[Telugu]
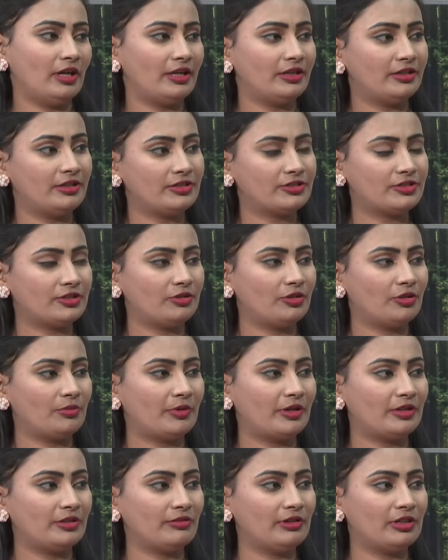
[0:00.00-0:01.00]
హైడ్రేషన్తో
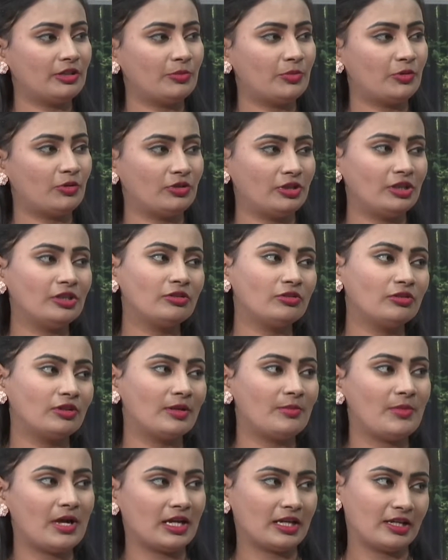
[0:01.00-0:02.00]
పాటు వాళ్ళకి ప్రోటీన్
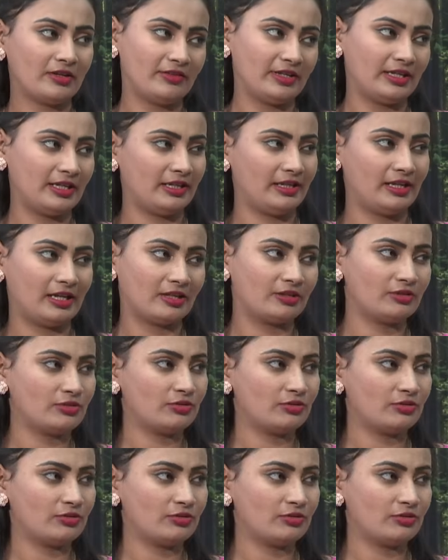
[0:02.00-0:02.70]
కూడా బాగా వెళ్ళేలాగా